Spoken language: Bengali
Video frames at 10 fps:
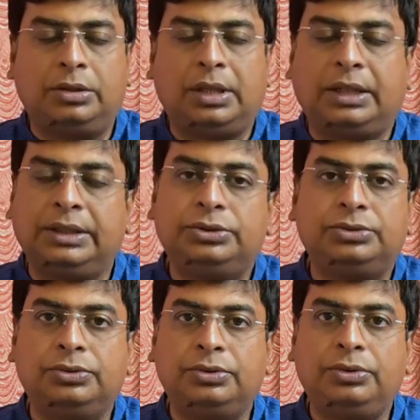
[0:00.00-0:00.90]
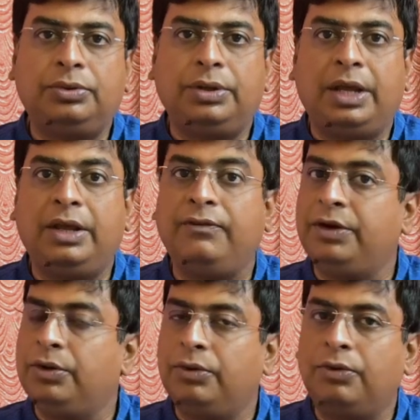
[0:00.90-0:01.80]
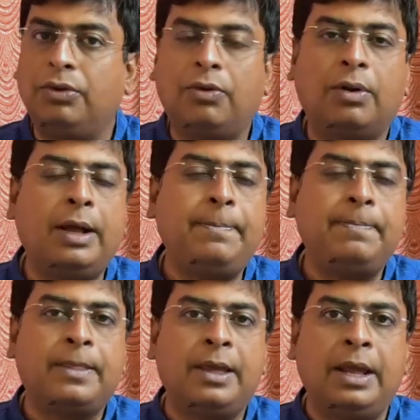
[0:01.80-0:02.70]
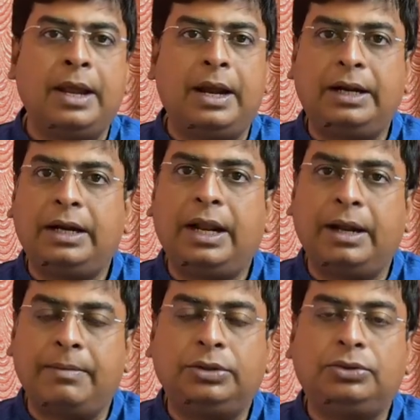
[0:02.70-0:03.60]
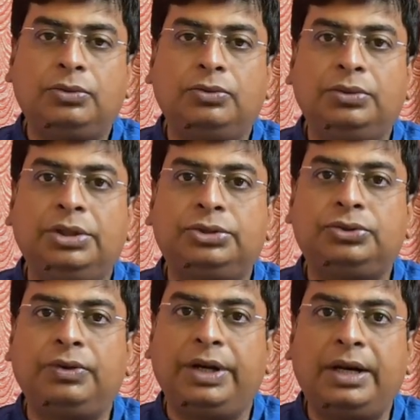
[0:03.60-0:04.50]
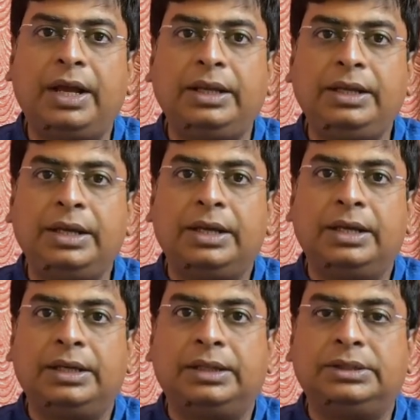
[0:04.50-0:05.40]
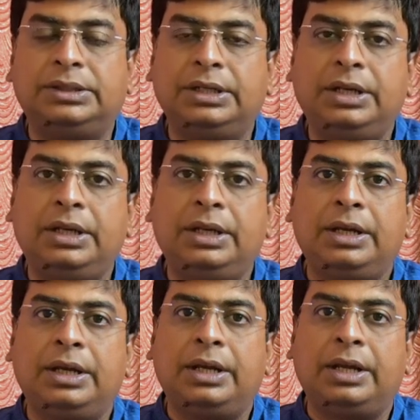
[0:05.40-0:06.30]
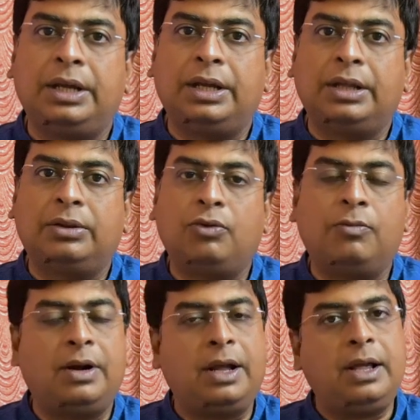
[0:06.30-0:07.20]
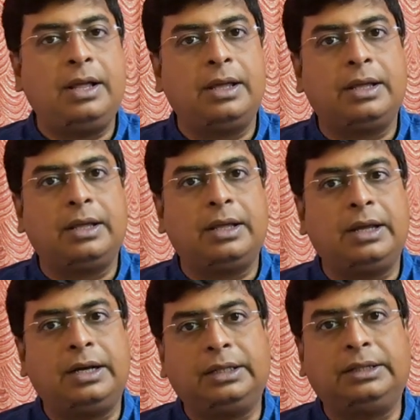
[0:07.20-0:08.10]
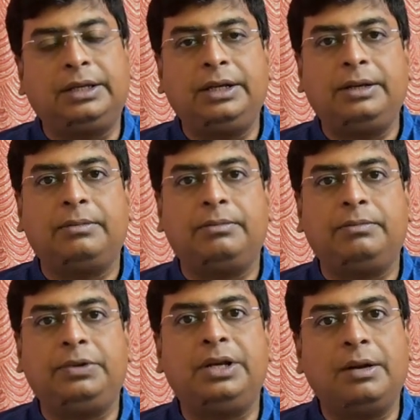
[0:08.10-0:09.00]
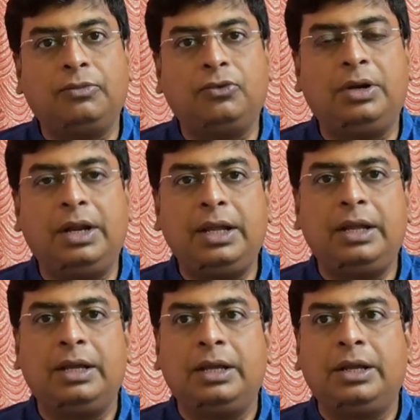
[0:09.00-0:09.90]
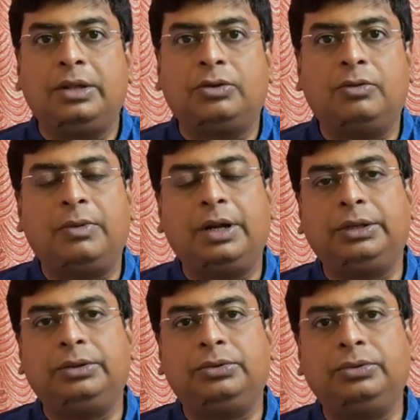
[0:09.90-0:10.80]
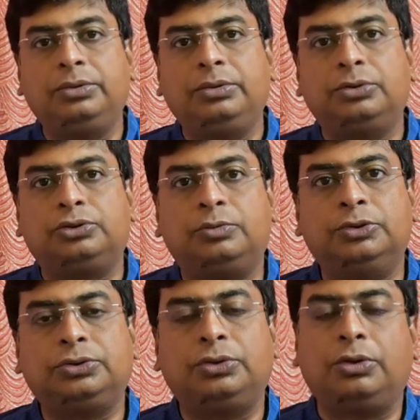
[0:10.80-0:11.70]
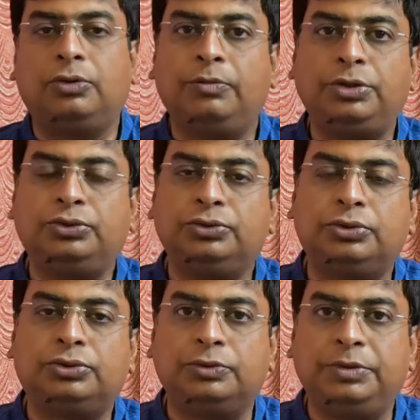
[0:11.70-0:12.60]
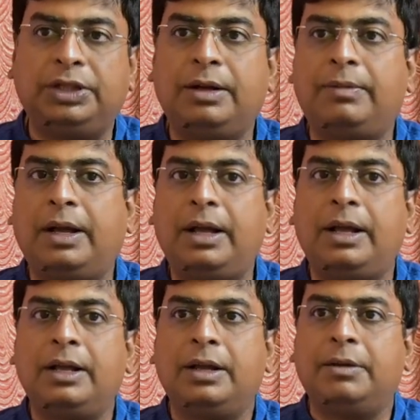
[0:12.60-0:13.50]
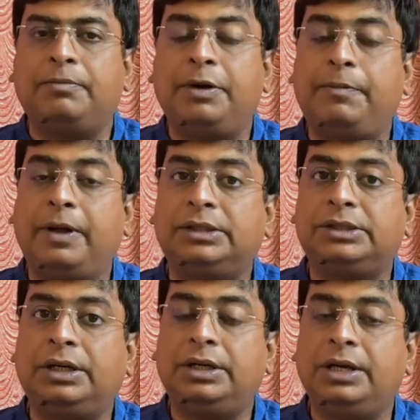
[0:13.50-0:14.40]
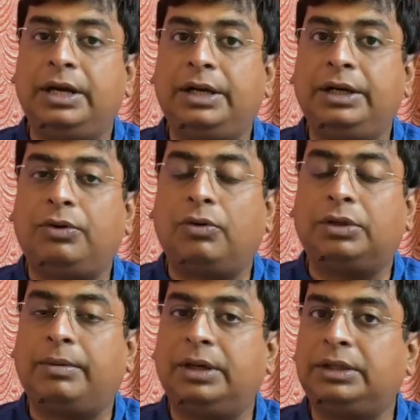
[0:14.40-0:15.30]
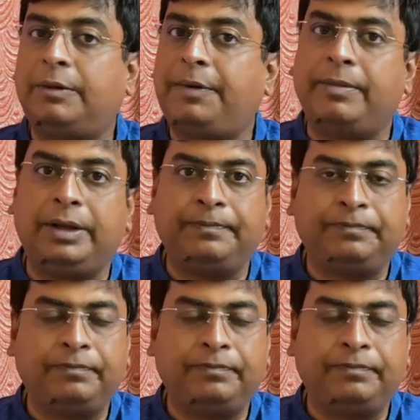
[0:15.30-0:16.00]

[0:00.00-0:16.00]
তাদের জন্য এই ভিডিওগুলো করা এটার একমাত্র উদ্দেশ্য এটাই যে তোমরা এটাতে বিনামূল্যে তোমরা কিন্তু সমস্ত রকমের সুযোগ সুবিধা বা প্রিপারেশান রিলেটেড কথাবার্তা পাবে